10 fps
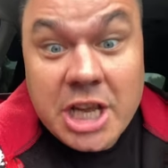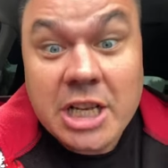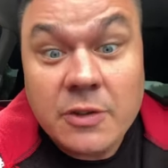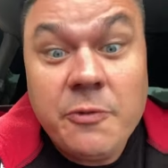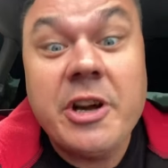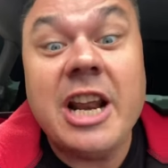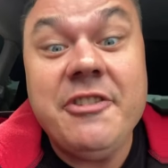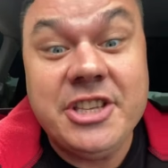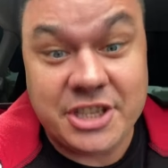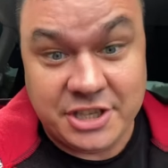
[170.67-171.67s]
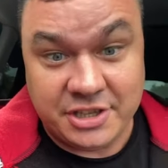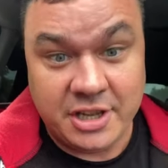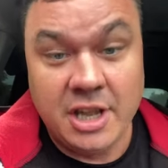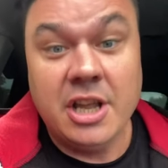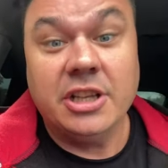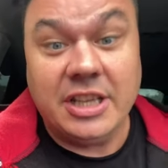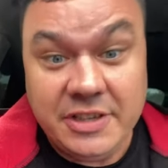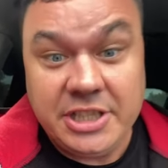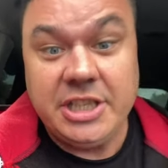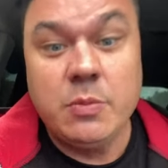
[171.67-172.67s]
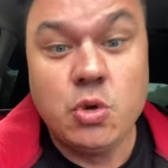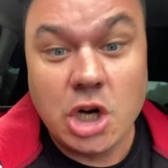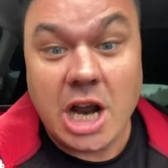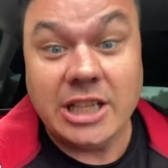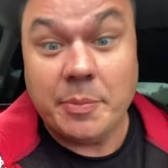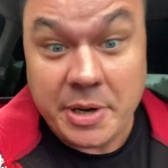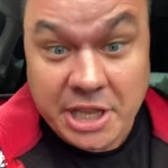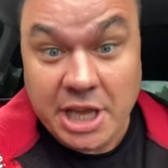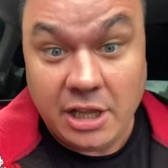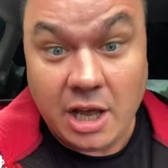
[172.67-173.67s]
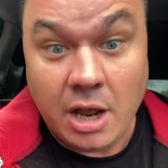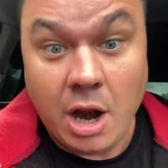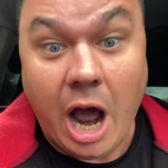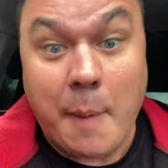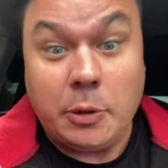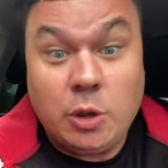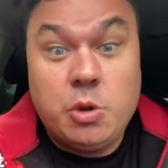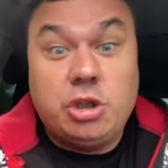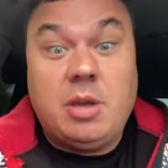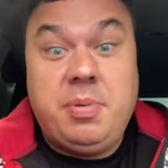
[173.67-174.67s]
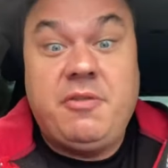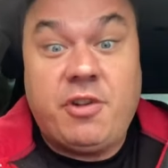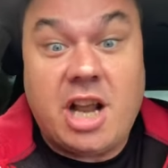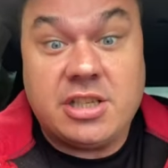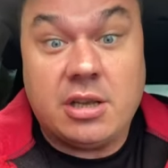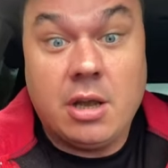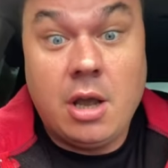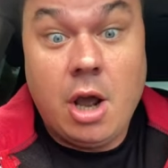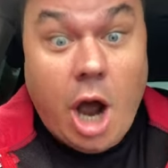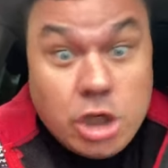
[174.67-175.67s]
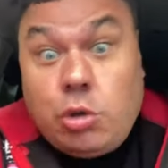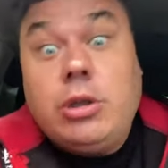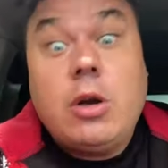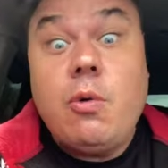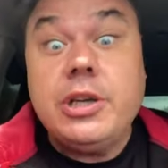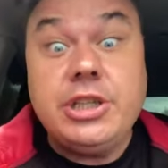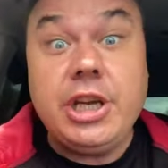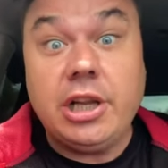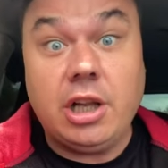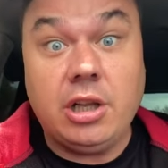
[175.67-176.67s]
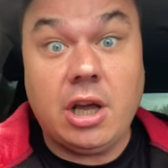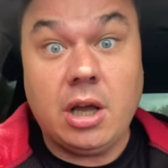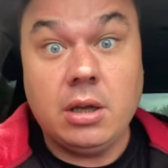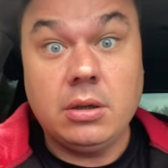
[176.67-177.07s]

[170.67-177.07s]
наверное, это в крови сидит. Довести мужика до предела, а потом уже добить фразой. А что я такого сделала?